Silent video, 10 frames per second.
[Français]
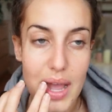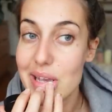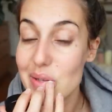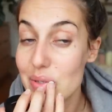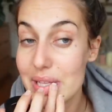
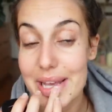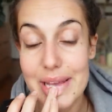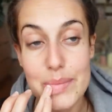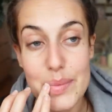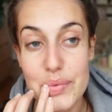C'est vrai qu'une
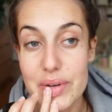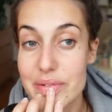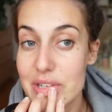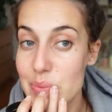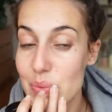crème pourrait
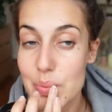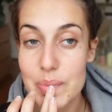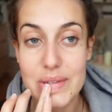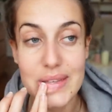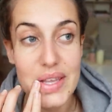vachement
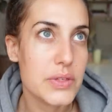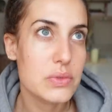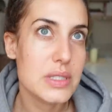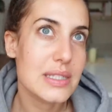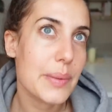compléter. Et je
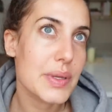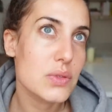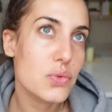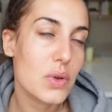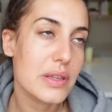vous dis ça pas
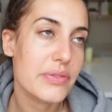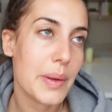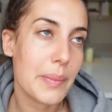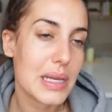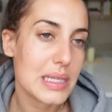du tout à des
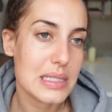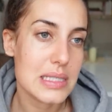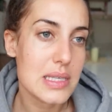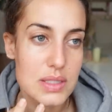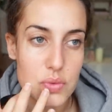fins
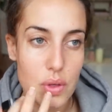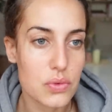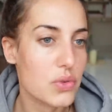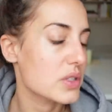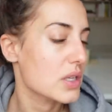marketing, histoire
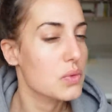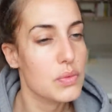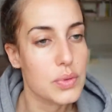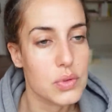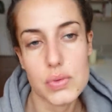de sortir un
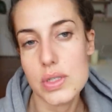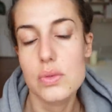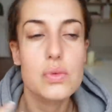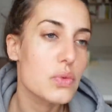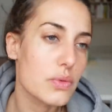nouveau produit,
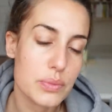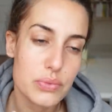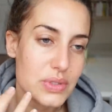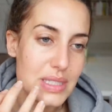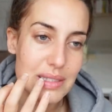donc de vendre
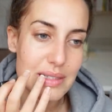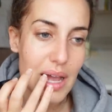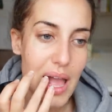plus, etc.